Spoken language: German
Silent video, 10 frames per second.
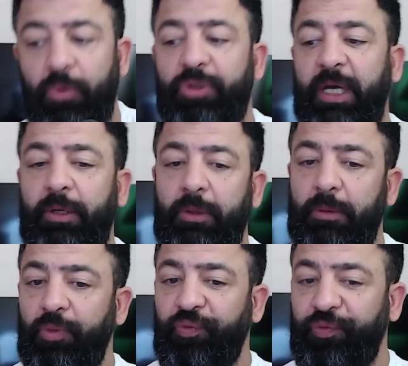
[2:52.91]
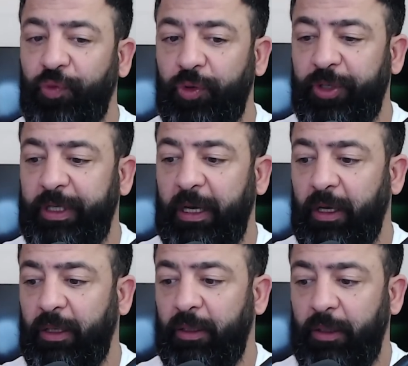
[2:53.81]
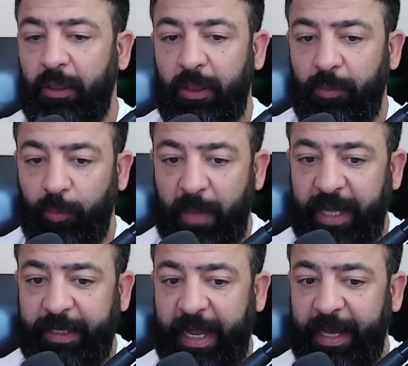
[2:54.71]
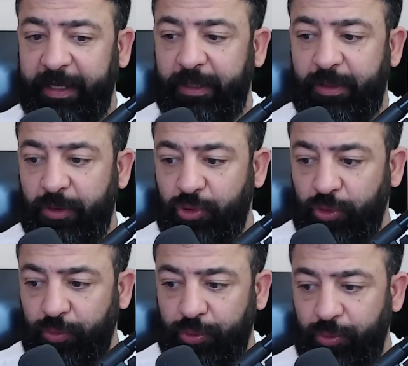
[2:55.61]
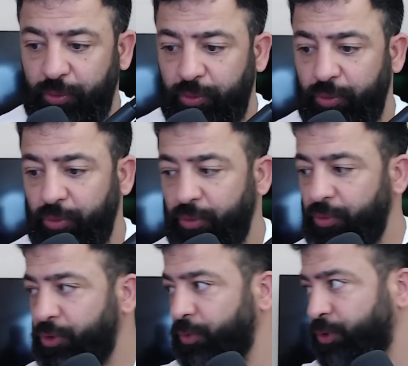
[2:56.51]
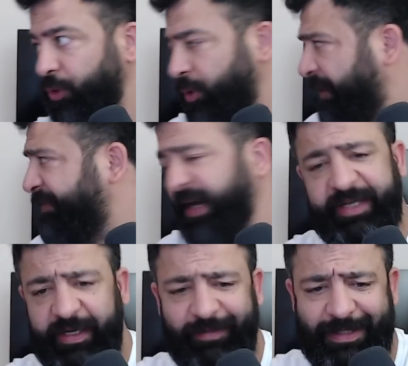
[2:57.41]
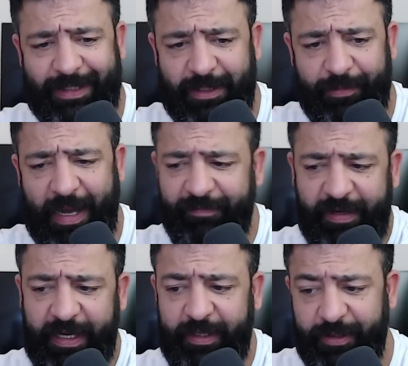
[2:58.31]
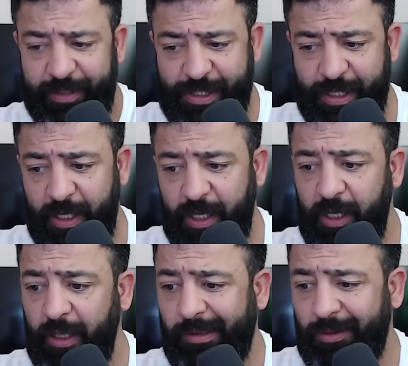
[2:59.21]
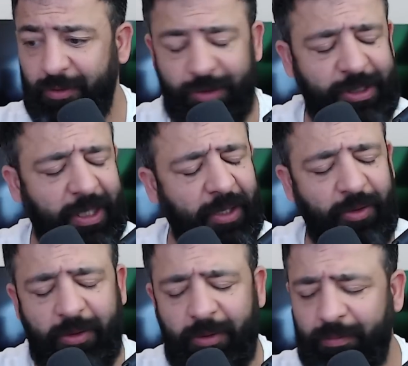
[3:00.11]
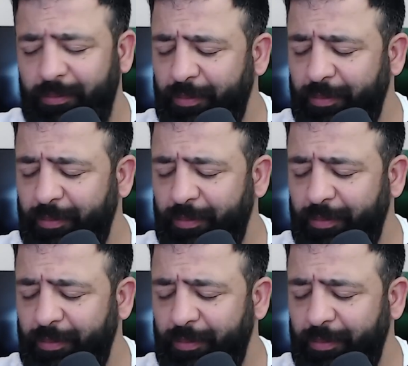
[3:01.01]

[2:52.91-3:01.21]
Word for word: Luciano, würdiger Main Act zum zum Schluss, oder Freitag, weiß ich jetzt nicht mehr. Einfach hektisch. Luciano,